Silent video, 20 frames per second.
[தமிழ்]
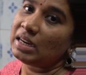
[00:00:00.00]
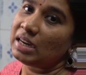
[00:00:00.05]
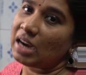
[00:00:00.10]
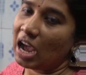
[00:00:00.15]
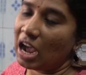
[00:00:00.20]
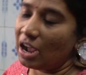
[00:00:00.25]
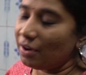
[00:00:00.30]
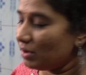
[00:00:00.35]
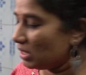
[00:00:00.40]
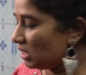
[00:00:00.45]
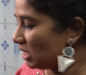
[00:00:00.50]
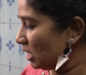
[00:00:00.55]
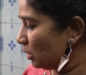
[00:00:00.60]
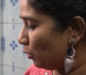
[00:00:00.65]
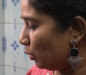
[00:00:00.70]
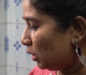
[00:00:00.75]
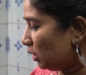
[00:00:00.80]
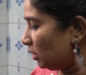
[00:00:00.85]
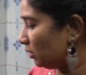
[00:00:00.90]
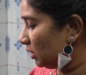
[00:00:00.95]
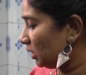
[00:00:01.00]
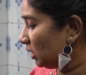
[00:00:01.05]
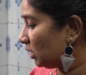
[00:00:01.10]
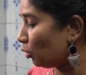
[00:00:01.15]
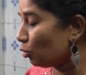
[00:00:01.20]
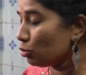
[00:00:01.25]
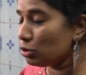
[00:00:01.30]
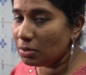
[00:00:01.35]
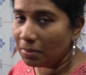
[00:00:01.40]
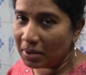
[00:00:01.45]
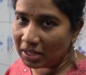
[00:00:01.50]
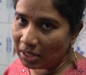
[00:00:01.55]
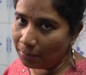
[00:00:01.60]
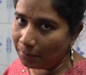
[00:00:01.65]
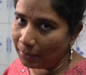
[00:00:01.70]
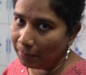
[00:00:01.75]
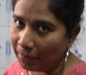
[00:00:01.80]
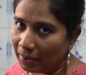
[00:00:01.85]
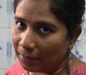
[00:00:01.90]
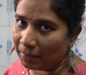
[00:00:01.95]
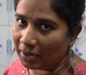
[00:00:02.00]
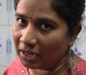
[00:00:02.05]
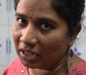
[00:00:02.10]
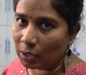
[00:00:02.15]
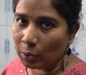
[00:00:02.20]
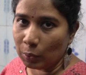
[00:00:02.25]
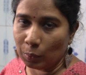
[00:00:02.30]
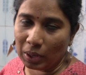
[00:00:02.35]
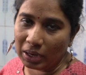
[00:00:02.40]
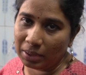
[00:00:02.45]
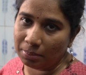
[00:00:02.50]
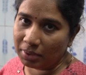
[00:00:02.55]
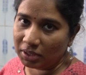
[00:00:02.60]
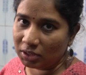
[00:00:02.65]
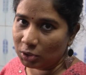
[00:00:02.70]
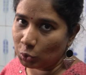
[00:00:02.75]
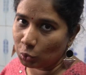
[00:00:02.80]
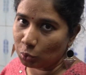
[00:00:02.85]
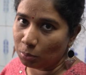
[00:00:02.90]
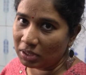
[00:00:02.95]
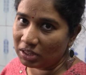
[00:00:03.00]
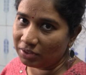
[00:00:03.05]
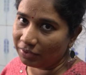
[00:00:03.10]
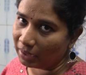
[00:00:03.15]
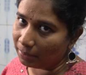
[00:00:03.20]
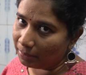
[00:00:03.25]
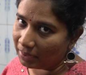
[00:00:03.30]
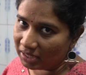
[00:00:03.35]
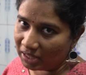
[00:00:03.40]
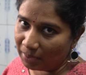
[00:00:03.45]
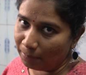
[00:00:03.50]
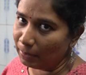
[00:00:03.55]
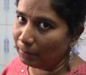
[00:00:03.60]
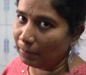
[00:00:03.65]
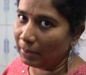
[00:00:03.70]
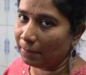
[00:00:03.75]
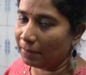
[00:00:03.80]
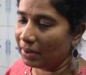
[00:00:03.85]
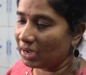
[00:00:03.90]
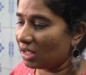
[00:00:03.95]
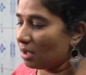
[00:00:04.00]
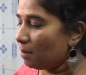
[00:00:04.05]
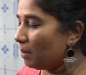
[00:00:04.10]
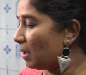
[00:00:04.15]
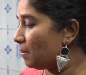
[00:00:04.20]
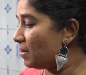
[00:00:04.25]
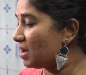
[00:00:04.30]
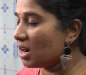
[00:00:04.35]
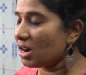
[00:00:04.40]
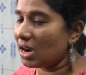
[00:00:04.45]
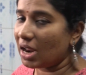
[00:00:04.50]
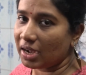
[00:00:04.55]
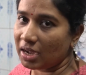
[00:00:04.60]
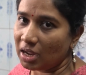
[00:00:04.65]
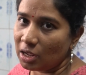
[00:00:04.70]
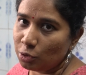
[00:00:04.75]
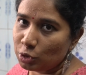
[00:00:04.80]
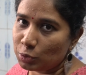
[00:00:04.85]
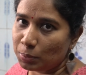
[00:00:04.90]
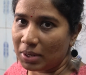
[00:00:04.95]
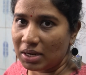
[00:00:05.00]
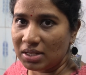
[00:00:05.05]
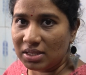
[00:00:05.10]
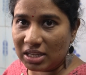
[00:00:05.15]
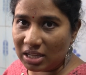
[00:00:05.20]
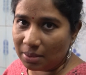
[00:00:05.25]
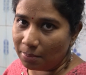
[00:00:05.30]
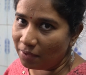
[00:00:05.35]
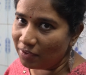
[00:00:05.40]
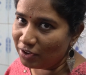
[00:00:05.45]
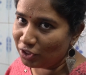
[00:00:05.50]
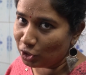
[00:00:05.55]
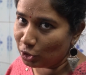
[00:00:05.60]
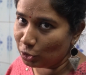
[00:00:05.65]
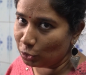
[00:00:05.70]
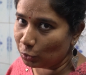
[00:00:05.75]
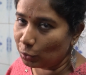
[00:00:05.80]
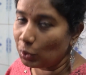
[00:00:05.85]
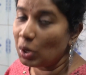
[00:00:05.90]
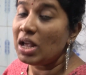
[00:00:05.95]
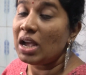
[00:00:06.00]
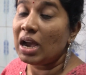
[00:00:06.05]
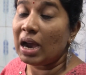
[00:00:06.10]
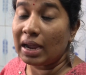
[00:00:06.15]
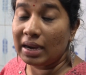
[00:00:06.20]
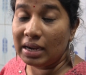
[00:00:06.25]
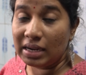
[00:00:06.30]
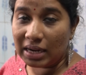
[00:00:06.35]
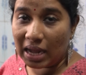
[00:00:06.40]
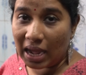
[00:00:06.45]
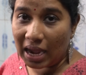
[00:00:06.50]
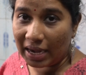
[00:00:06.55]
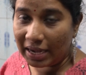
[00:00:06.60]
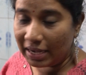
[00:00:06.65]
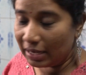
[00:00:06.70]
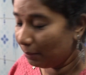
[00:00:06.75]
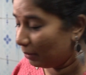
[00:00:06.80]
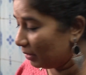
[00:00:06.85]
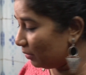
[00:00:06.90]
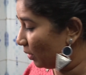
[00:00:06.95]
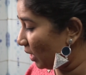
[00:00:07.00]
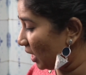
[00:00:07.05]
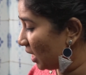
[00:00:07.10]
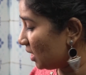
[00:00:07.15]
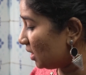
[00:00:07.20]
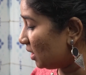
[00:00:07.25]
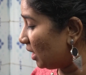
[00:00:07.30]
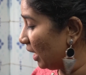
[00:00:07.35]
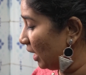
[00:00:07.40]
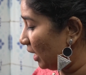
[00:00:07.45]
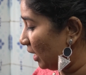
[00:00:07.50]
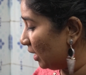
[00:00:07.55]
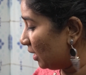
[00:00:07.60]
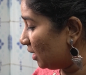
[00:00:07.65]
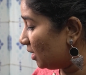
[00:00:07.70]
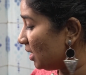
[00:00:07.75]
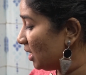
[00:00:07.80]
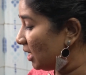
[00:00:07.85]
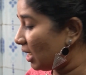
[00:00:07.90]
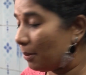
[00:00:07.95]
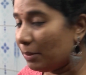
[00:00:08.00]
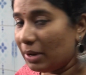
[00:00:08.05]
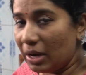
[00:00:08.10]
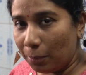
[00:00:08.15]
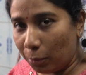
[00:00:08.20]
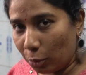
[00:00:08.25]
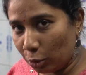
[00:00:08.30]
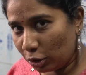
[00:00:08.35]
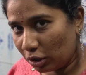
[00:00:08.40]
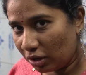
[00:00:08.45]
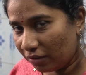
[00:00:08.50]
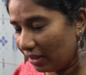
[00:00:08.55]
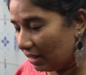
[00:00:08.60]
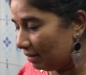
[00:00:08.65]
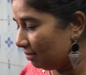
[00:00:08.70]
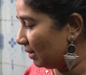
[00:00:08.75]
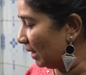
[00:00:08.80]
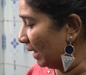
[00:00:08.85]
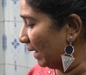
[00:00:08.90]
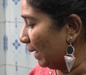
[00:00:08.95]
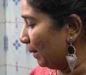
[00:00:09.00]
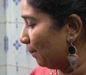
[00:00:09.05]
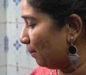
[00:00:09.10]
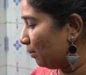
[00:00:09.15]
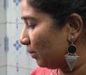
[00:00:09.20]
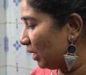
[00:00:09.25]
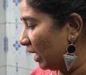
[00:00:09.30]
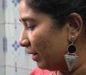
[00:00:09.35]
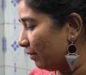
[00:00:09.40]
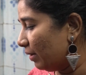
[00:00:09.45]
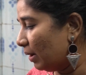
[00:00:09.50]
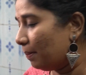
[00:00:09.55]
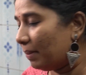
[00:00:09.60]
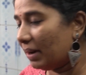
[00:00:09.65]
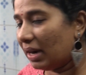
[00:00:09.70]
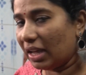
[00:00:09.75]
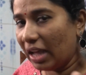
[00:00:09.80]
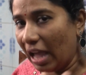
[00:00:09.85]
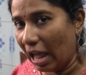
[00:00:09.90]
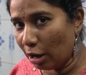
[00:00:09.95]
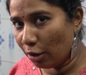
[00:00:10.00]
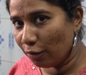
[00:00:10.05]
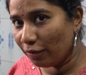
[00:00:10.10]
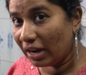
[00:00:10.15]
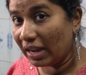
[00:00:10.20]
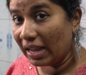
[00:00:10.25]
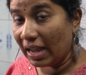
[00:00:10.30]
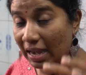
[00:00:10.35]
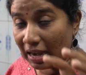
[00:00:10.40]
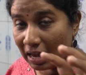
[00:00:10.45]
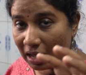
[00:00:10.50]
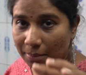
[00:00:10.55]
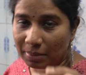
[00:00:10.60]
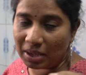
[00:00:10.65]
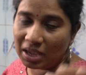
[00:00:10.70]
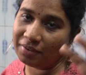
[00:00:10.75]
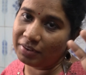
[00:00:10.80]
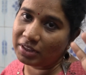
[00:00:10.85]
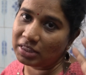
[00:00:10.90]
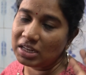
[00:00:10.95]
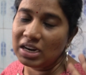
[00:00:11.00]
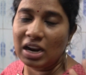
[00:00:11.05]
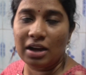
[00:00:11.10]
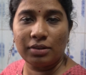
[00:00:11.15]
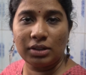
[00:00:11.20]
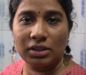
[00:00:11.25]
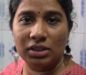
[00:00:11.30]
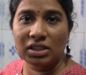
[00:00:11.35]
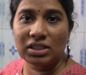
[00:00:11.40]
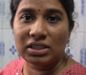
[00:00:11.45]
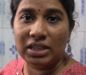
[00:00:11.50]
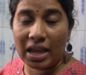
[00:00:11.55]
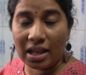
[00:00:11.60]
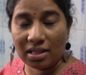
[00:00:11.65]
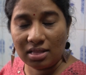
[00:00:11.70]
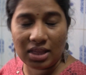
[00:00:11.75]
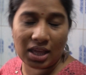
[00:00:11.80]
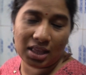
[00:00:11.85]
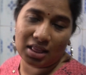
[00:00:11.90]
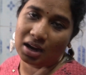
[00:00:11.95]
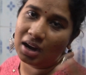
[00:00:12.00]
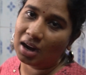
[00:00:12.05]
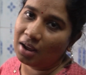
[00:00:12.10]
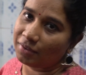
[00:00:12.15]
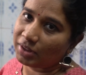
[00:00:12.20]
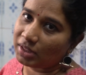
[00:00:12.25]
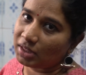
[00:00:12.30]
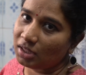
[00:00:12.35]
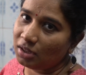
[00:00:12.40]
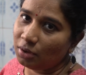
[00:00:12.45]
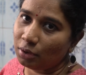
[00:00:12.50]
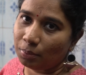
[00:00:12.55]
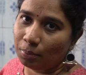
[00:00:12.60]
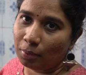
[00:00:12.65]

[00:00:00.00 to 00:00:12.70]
நான் வந்து இது ஒரு வந்து கொஞ்சமாக தான் ப்ரிப்பேர் பண்ணிக்கேன் ஒரு ஒன் மந்த் டூ மந்த் வர மாதிரி தான் ப்ரிப்பேர் பண்ணிக்கேன் மேபி நான் நிறையா யூஸ் பண்ணால் சீக்கிரமாகவே தீந்துரும் அதனால் நான் என்ன பண்ணுவேன்னா இந்த நம்ம இதில் போட்டிருக்க வெந்தயம் கருவேப்பிலை அலோவேரா எல்லாமே வந்து நான் வந்து சேர்த்தே தான் நான் வந்து